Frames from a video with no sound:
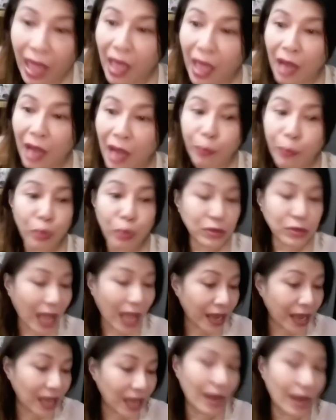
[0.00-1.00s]
Putang
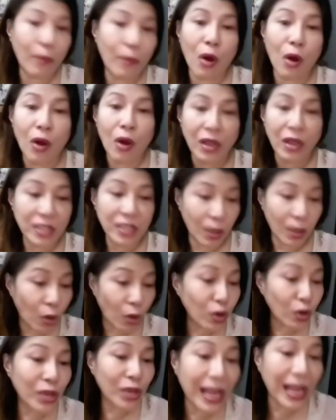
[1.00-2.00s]
ina mo, siguro
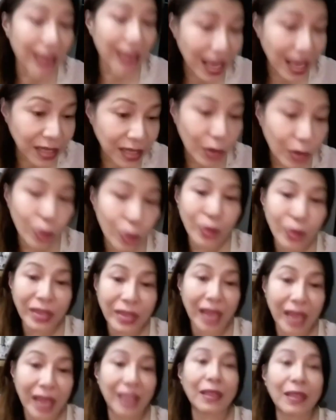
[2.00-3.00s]
yan lang, siguro
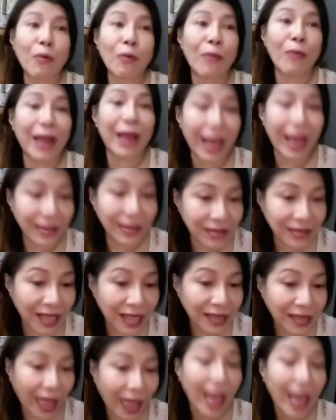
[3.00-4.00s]
nakita mong malaking
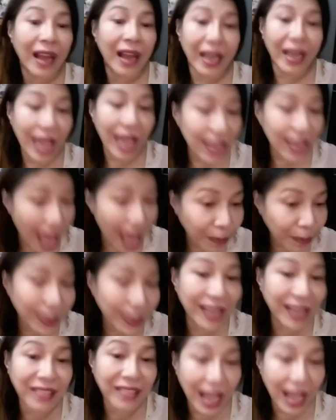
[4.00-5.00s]
tite. Kaya yan,
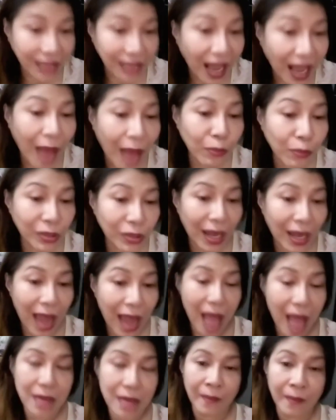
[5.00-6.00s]
pinagtsatsagaan mo na lang.
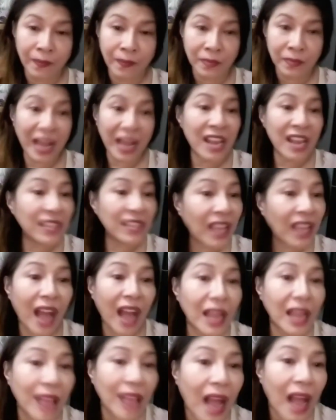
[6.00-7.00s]
Dahil hindi ka nga
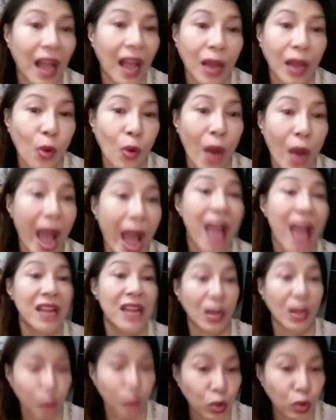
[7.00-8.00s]
nakakakuha ng
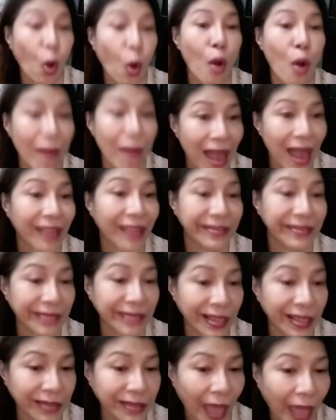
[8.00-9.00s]
totoong malaking
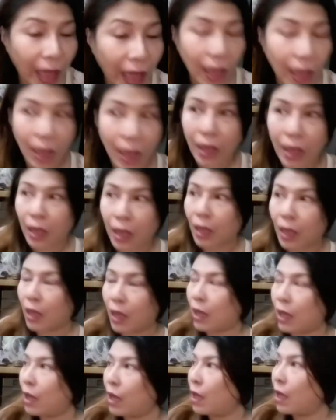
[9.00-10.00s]
tite.
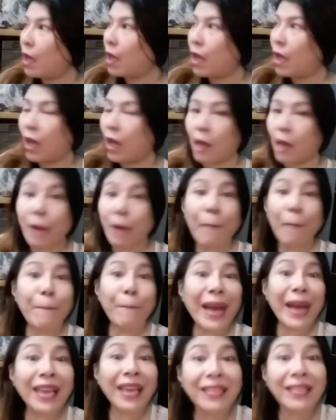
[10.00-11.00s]

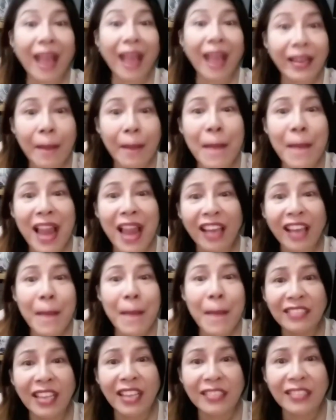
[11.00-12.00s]
Magpakita ka ng malaking
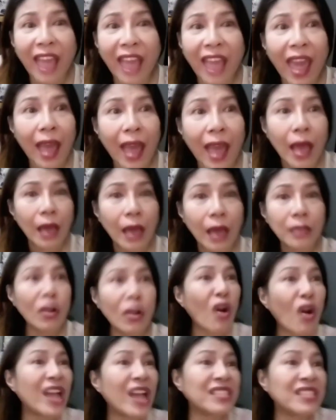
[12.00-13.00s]
tite yung
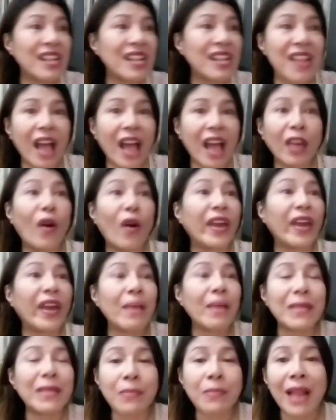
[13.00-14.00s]
kasi laki o kaya mas
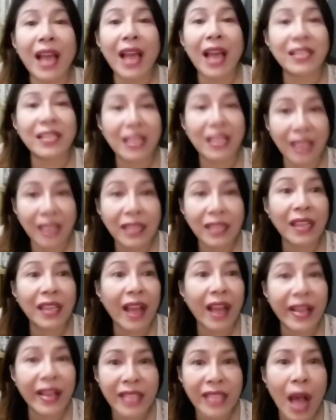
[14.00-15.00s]
malaki sa titi ng
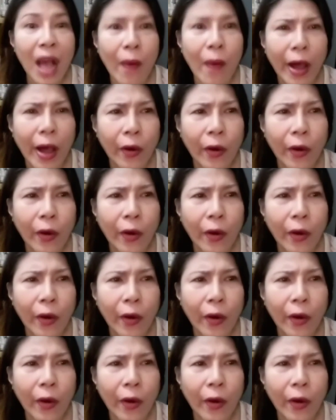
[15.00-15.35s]
asawa ko.